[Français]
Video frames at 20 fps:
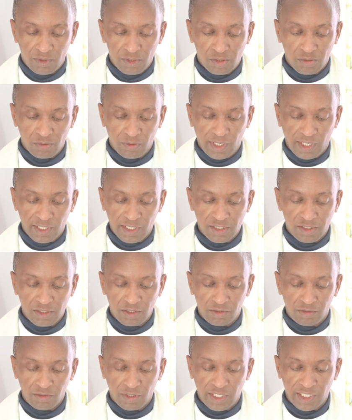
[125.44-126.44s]
Sous
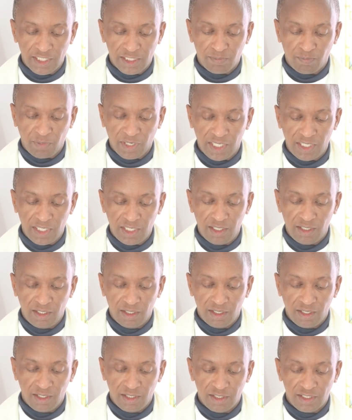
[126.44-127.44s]
l'action de l'Esprit,
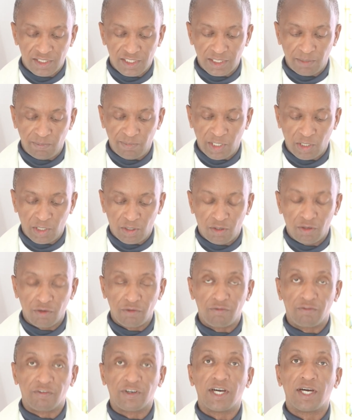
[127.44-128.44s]
Siméon
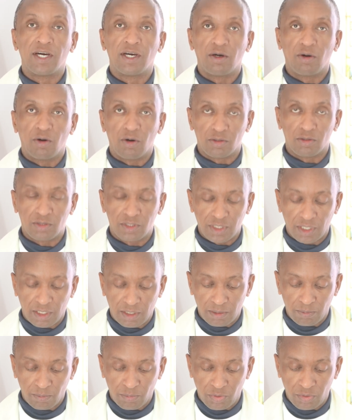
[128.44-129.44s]
vint au
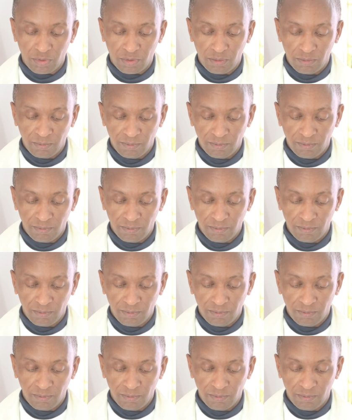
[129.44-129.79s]
temple.